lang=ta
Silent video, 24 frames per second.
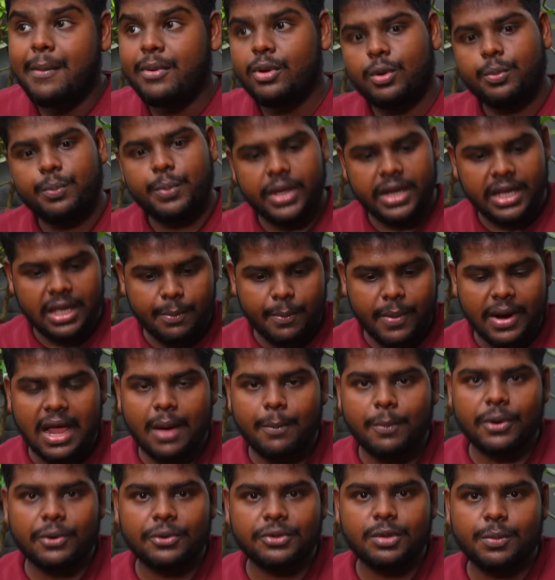அப்படியே ஒரு பெரிய
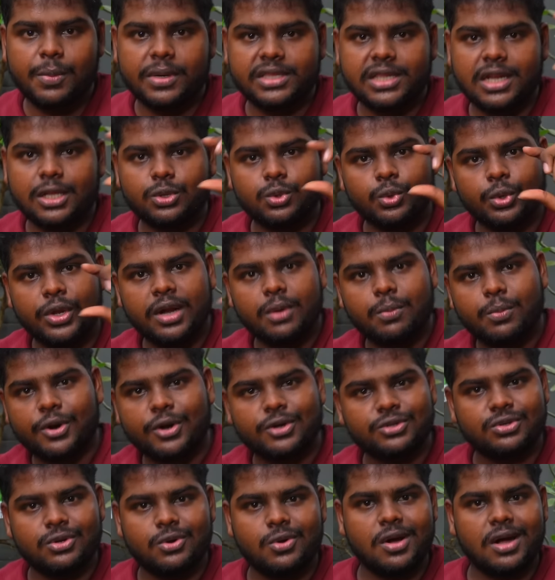பலாப்பழம் வந்து பார்த்திங்கன்னா துரியன்
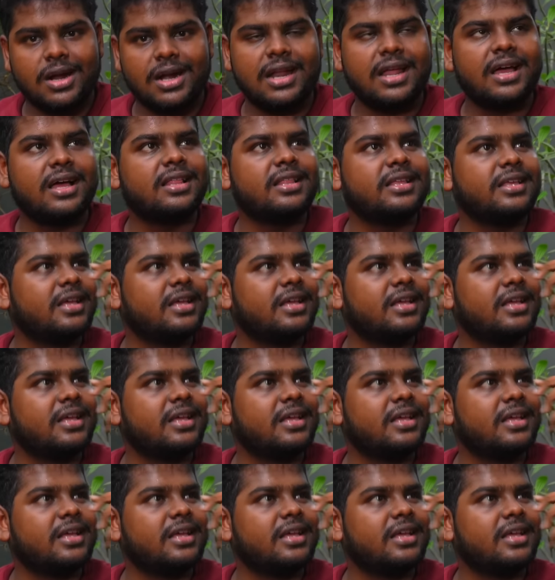பழம்னு சொல்லுவாங்கல்ல